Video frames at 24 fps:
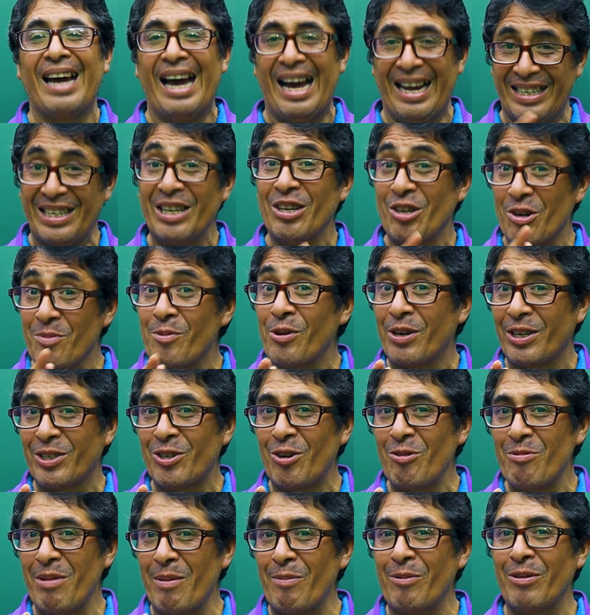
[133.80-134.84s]
Así es como
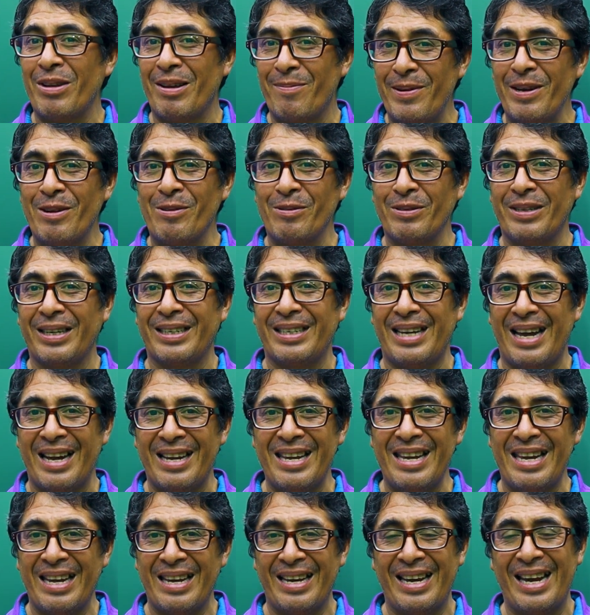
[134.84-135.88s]
resolvemos las preguntas
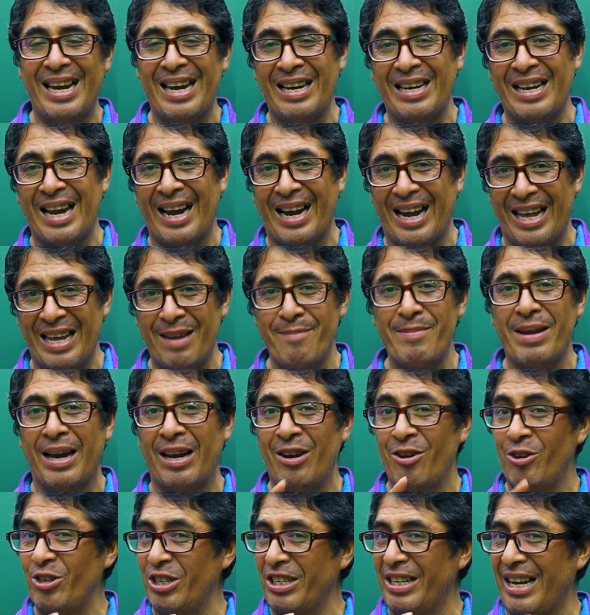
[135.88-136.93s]
aquí en la Academia
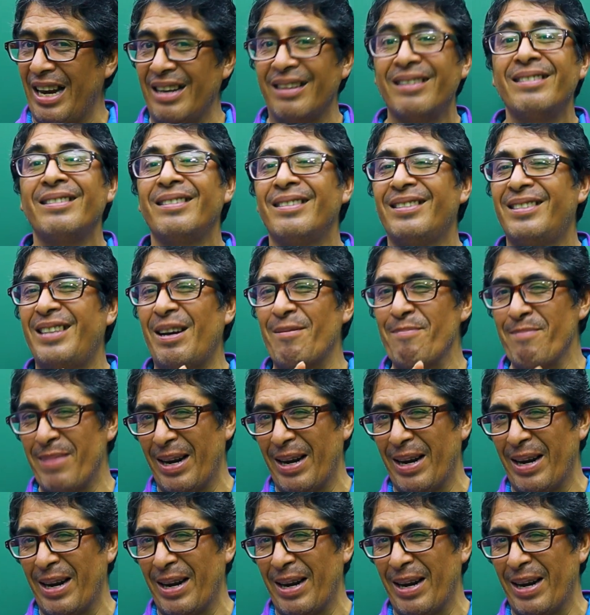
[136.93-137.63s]
Logical San